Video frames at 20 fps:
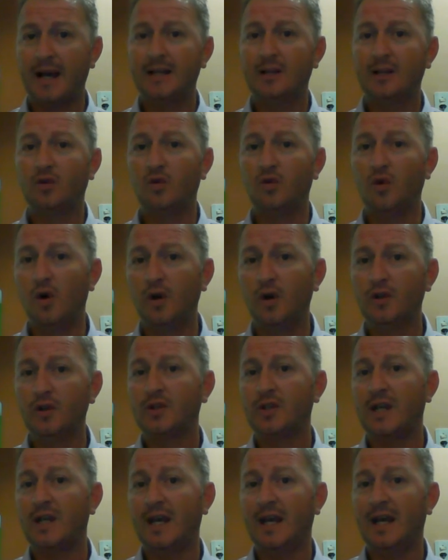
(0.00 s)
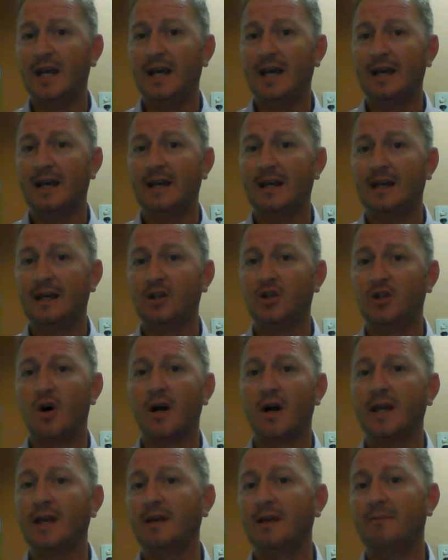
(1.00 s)
para que todos é, é,
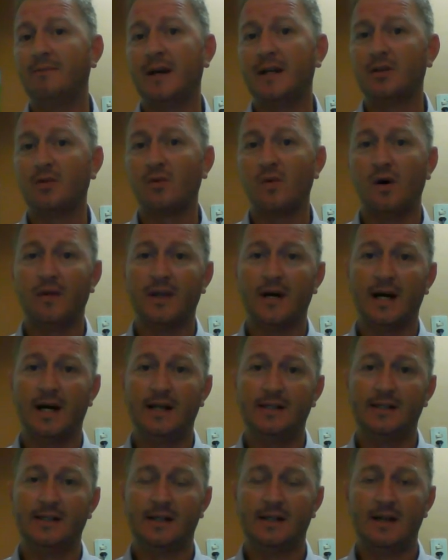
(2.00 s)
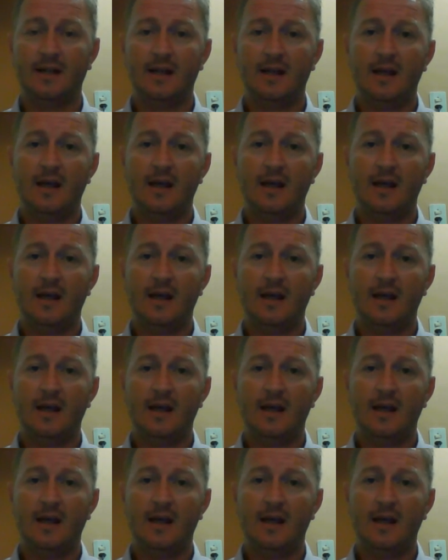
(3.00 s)
joguem em pé de igualdade.